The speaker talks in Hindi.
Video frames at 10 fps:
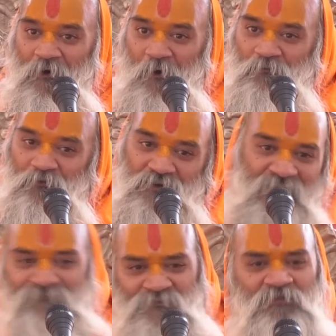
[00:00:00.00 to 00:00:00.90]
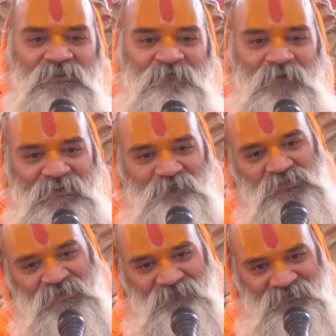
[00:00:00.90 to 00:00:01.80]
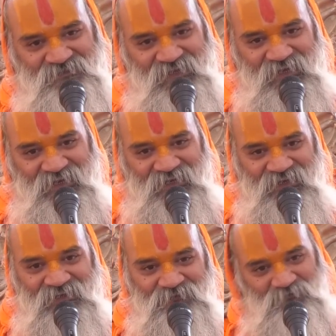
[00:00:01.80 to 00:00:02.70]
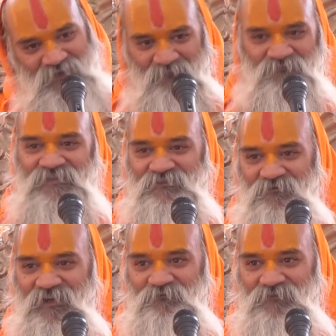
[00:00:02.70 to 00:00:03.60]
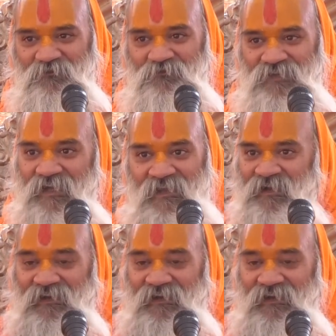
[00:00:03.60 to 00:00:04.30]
और वो ग्रंथों की बात भी समझता है जो राम से जुड़ा हुआ होता है